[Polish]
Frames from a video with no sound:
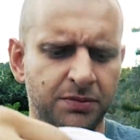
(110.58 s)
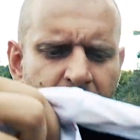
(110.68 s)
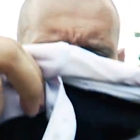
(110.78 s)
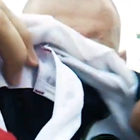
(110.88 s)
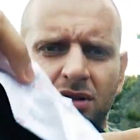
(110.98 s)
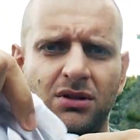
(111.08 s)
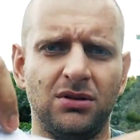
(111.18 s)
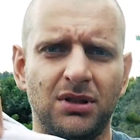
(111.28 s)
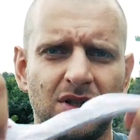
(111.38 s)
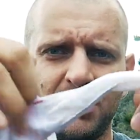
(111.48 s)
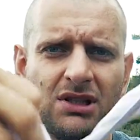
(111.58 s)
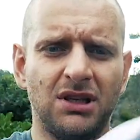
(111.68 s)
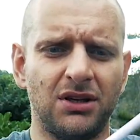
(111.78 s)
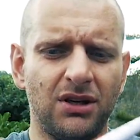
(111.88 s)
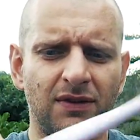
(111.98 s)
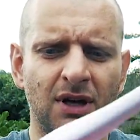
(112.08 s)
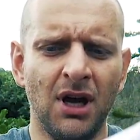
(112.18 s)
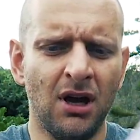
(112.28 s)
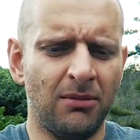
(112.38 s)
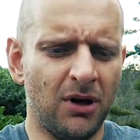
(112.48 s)
spodenki są także standardowe,
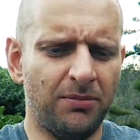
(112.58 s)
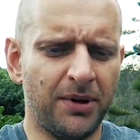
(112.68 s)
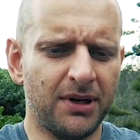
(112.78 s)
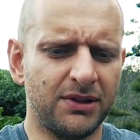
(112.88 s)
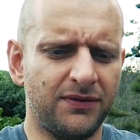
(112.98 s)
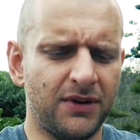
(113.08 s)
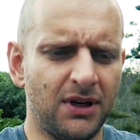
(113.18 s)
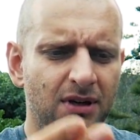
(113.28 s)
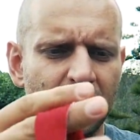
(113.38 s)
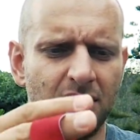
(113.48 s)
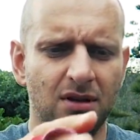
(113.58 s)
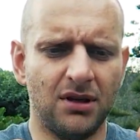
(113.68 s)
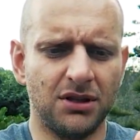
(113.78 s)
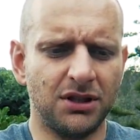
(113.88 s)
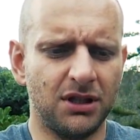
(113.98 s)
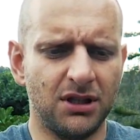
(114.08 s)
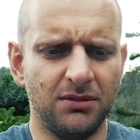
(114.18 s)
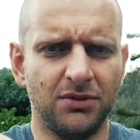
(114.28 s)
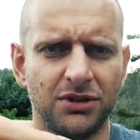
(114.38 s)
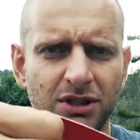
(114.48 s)
mają bardzo fajne
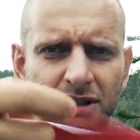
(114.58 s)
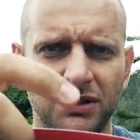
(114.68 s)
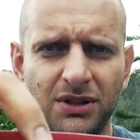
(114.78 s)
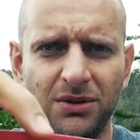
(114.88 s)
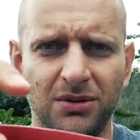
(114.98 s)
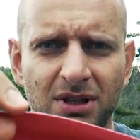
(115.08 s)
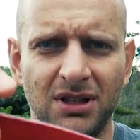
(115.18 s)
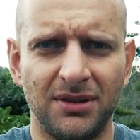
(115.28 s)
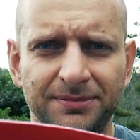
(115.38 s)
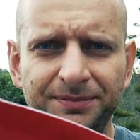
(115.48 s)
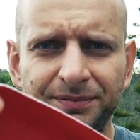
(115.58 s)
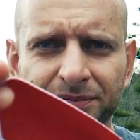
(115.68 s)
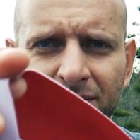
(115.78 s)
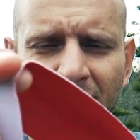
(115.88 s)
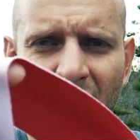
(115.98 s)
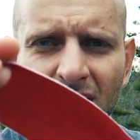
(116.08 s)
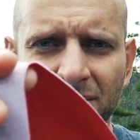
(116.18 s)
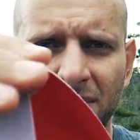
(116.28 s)
szelki, bo szelki są em, z,